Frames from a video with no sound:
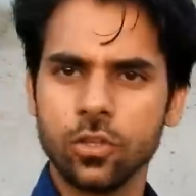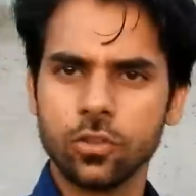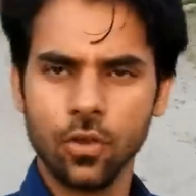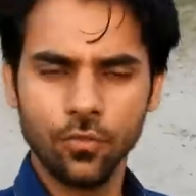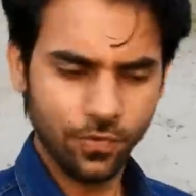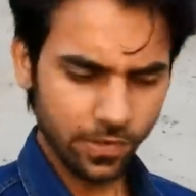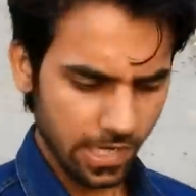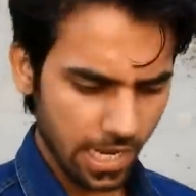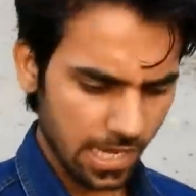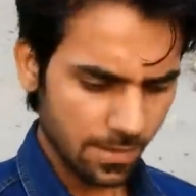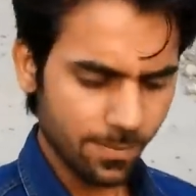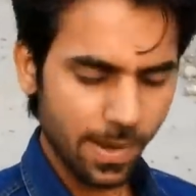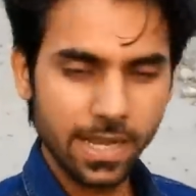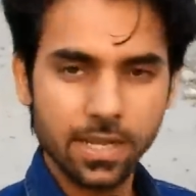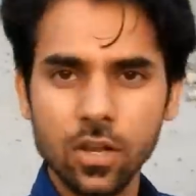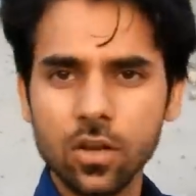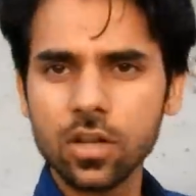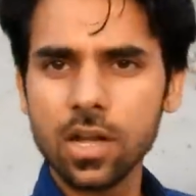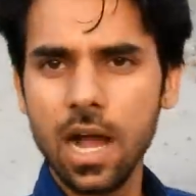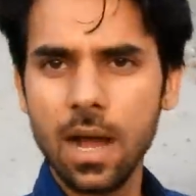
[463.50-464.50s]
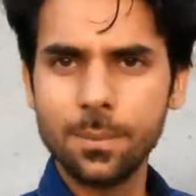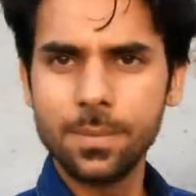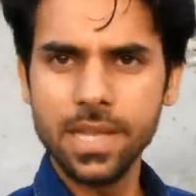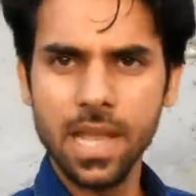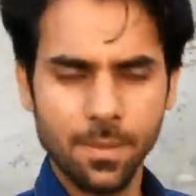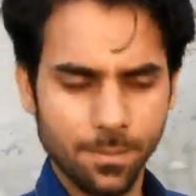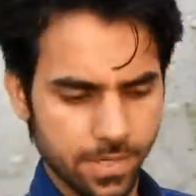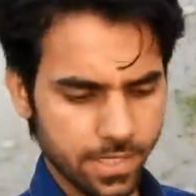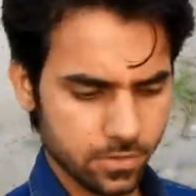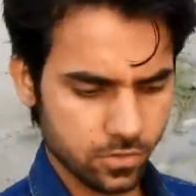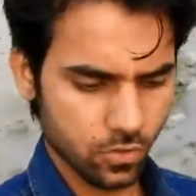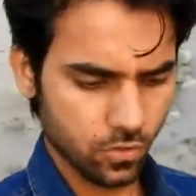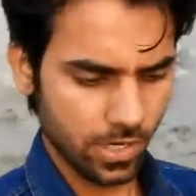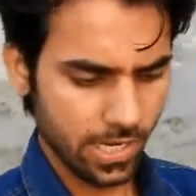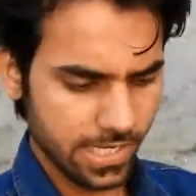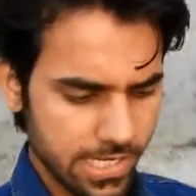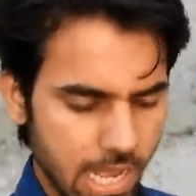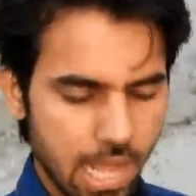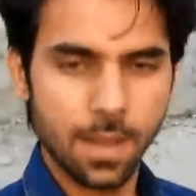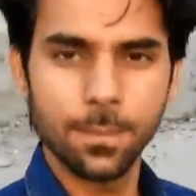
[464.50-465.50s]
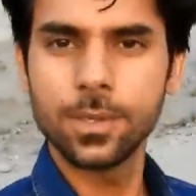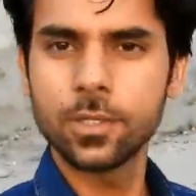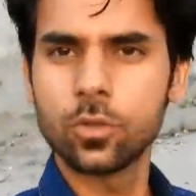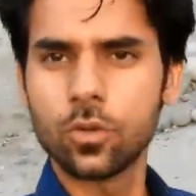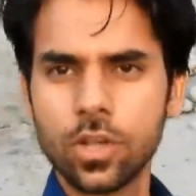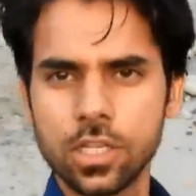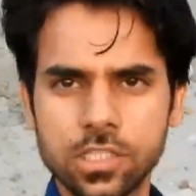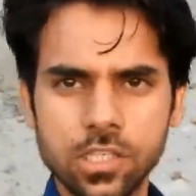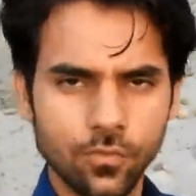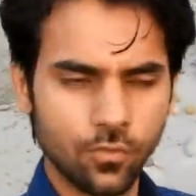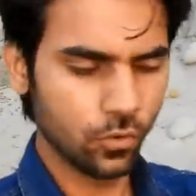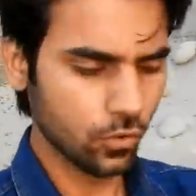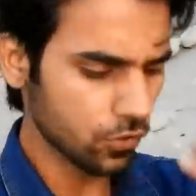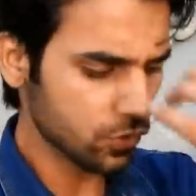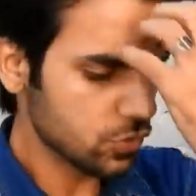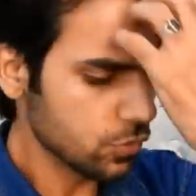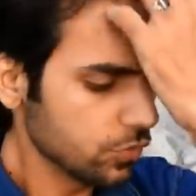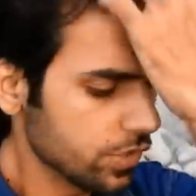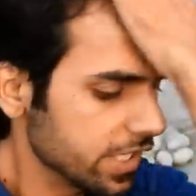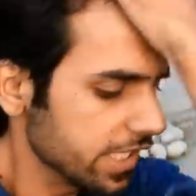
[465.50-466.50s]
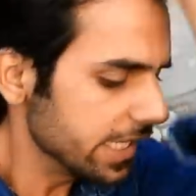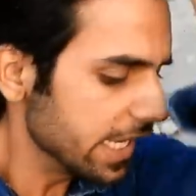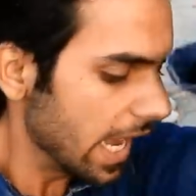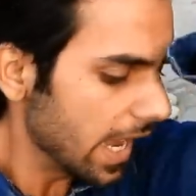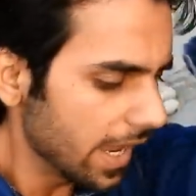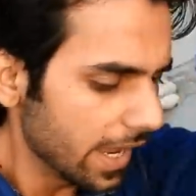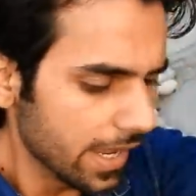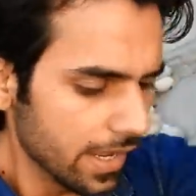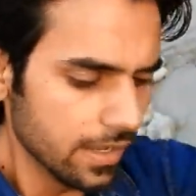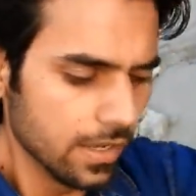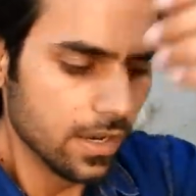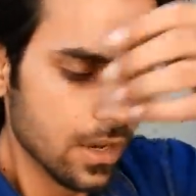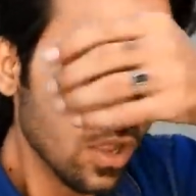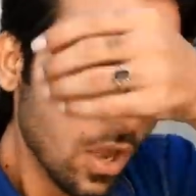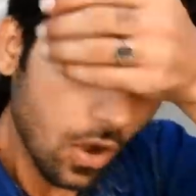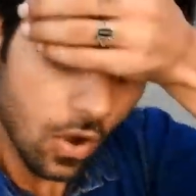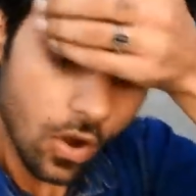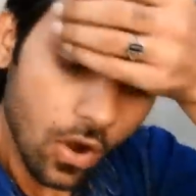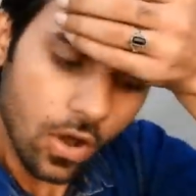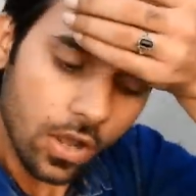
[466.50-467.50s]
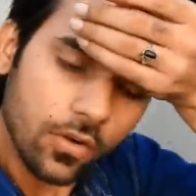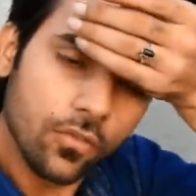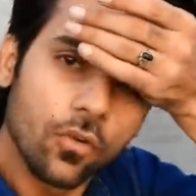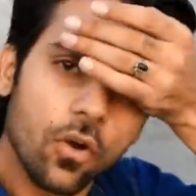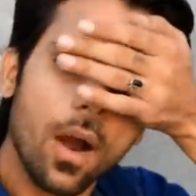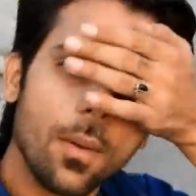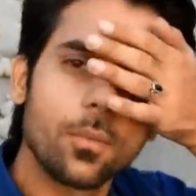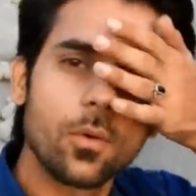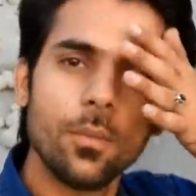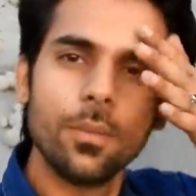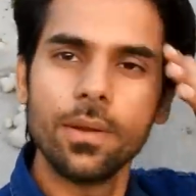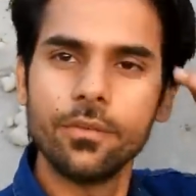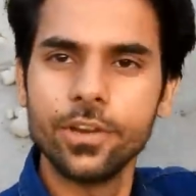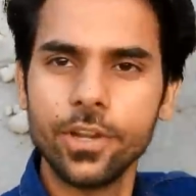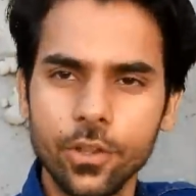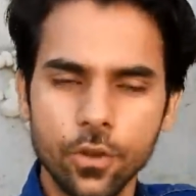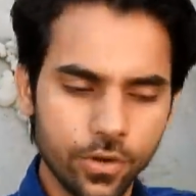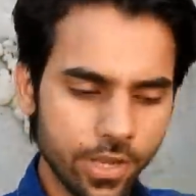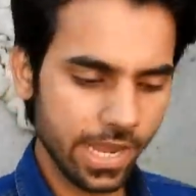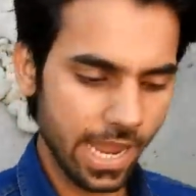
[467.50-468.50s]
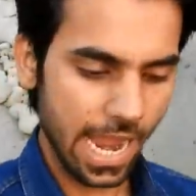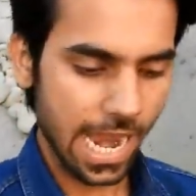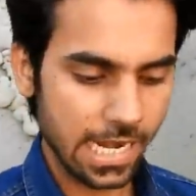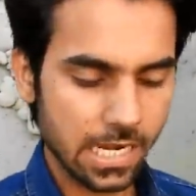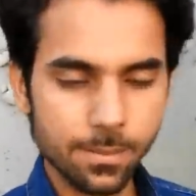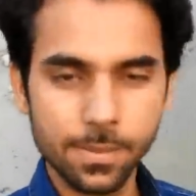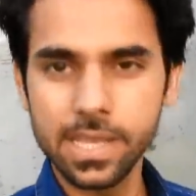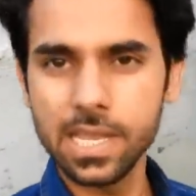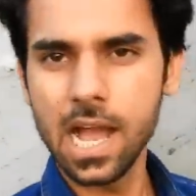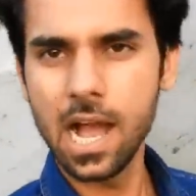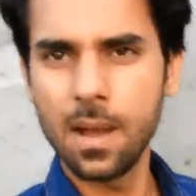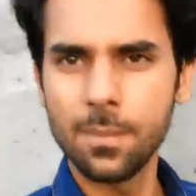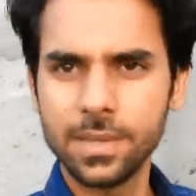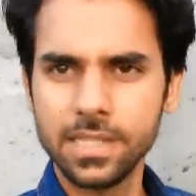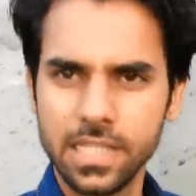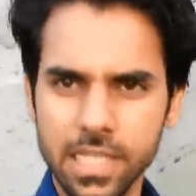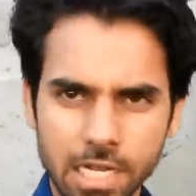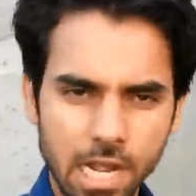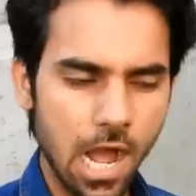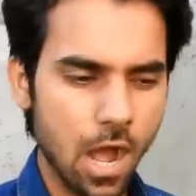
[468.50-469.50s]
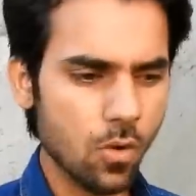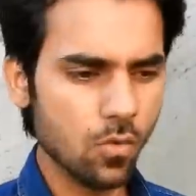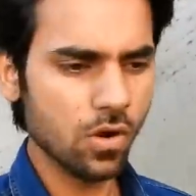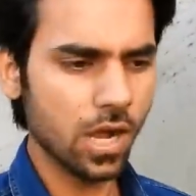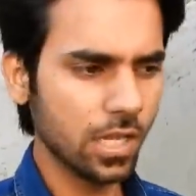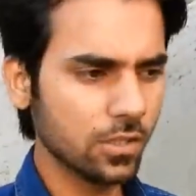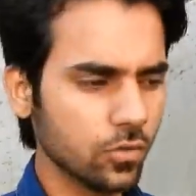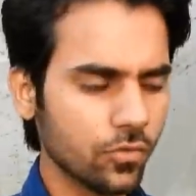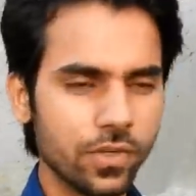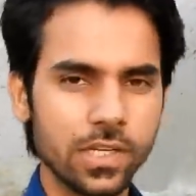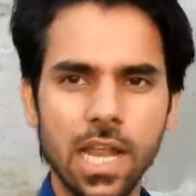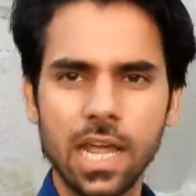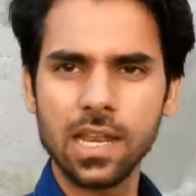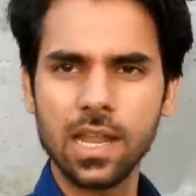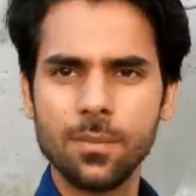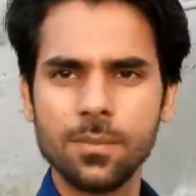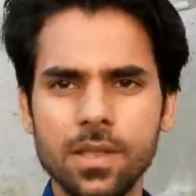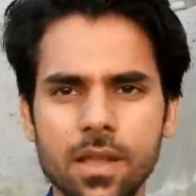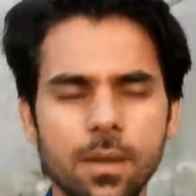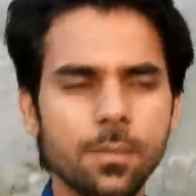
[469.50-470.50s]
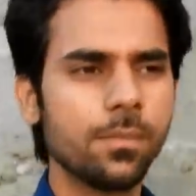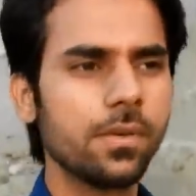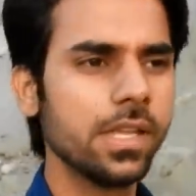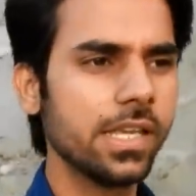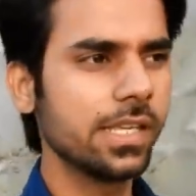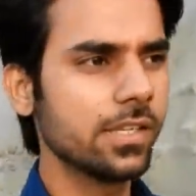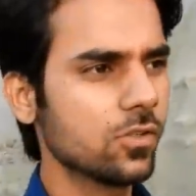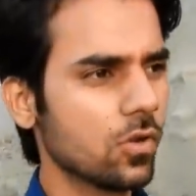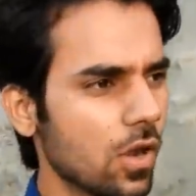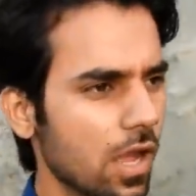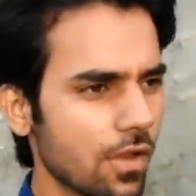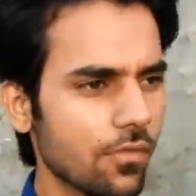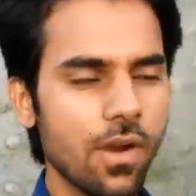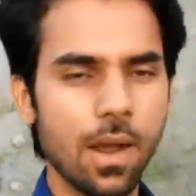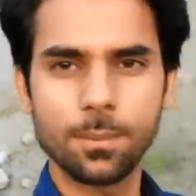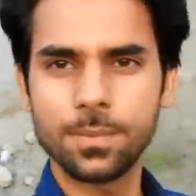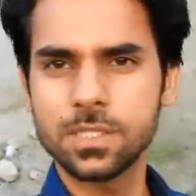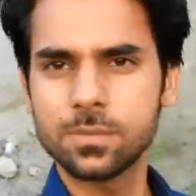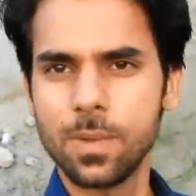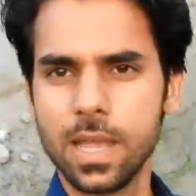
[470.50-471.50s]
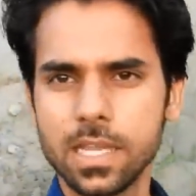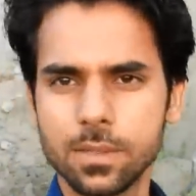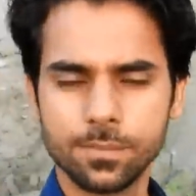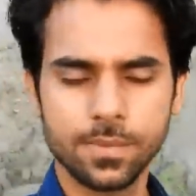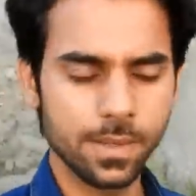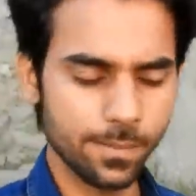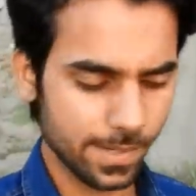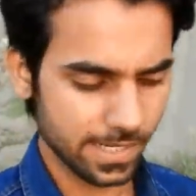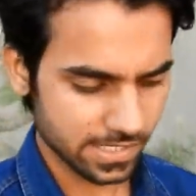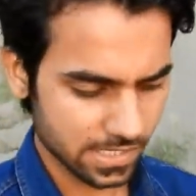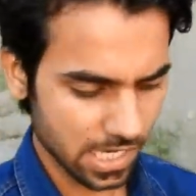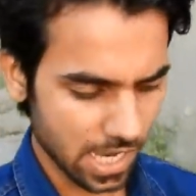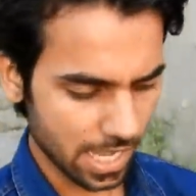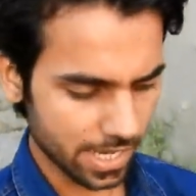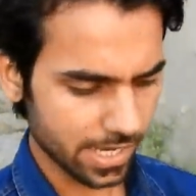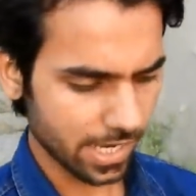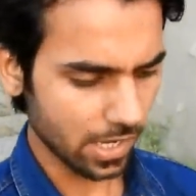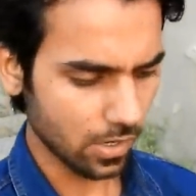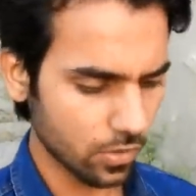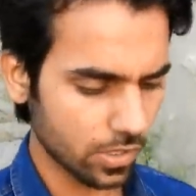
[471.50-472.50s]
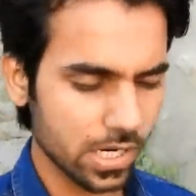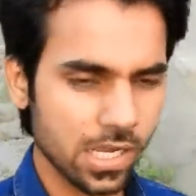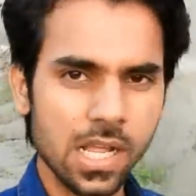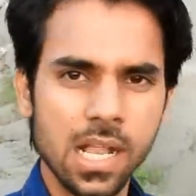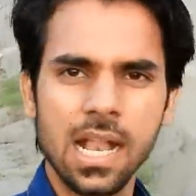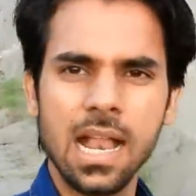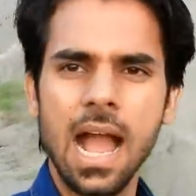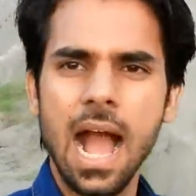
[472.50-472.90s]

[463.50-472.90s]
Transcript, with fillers: तो फिलहाल भाई लोग अभी हमने जो है यहाँ पे थोड़ा सा फ़ोटोशूट किया है और वो आपको मैं वीडियो के एंड में यहाँ पे दिखाऊंगा तो फिलहाल हम अभी जो है वापस बाइक के पास जा रहे हैं और